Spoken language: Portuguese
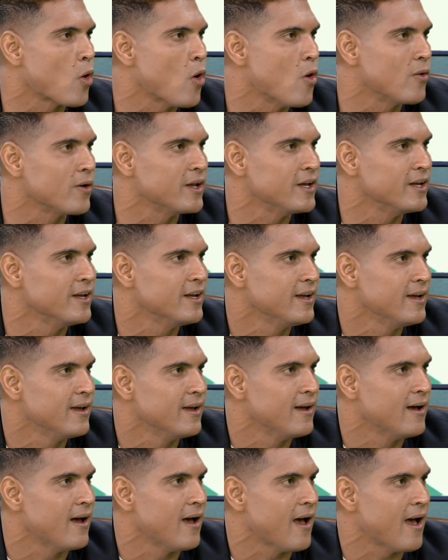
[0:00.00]
Kong,
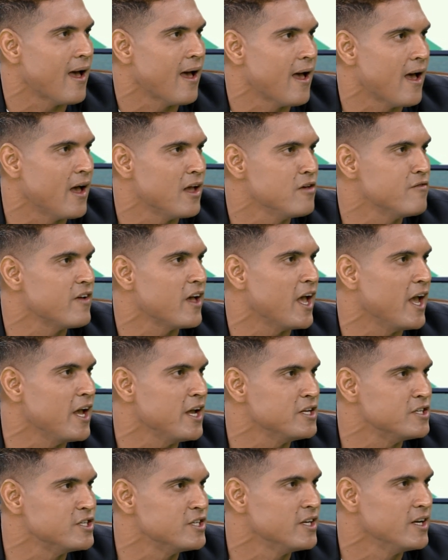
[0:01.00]
é, River
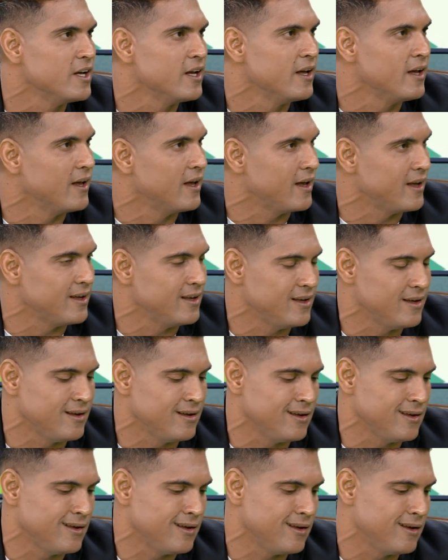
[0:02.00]
Raid.
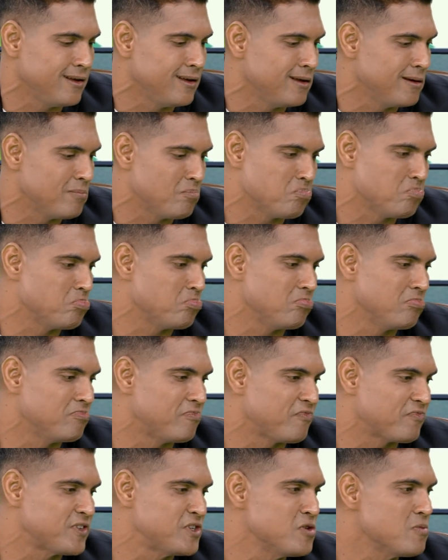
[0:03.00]
E
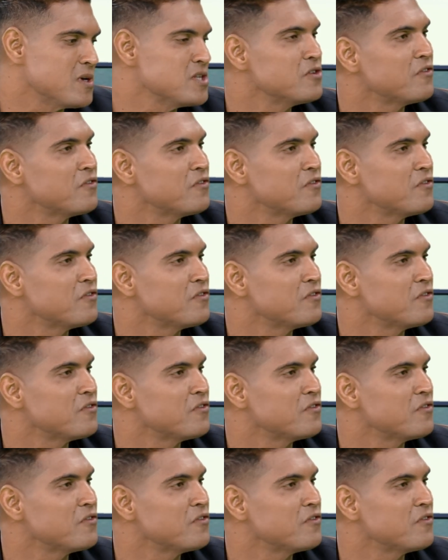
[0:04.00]
tinha uma